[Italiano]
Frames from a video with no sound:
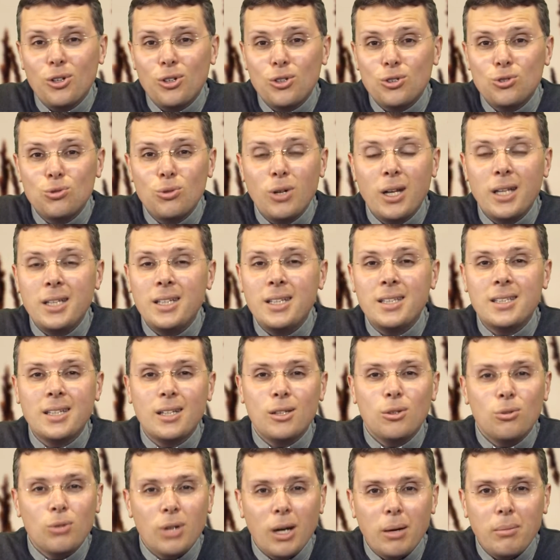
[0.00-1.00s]
sulle dita
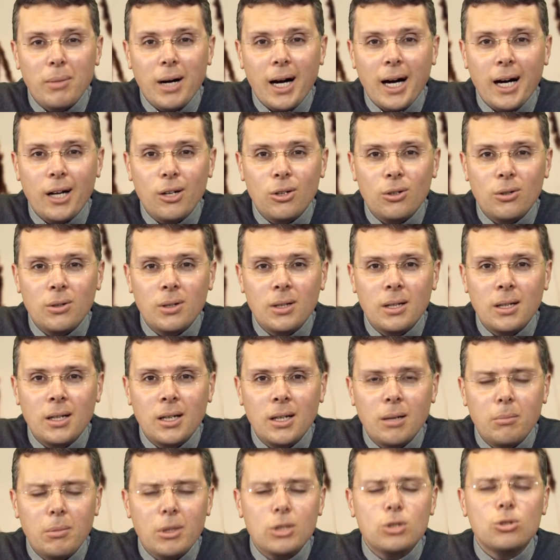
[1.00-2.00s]
di una mano,
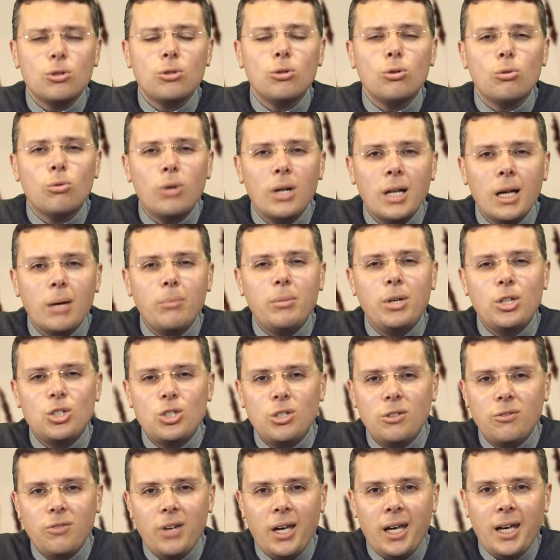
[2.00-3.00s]
ma sono quegli
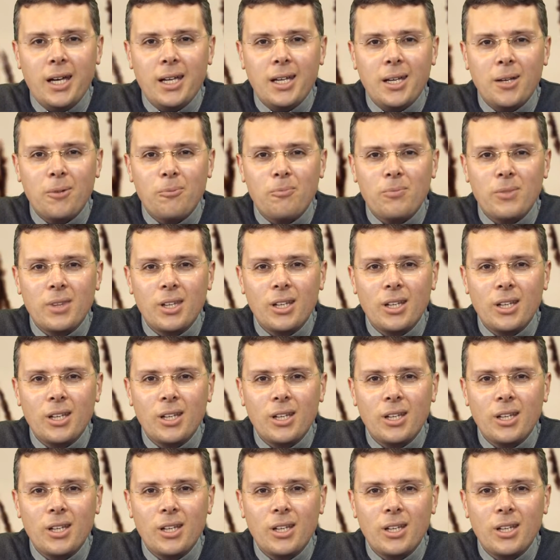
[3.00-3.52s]
amici veri,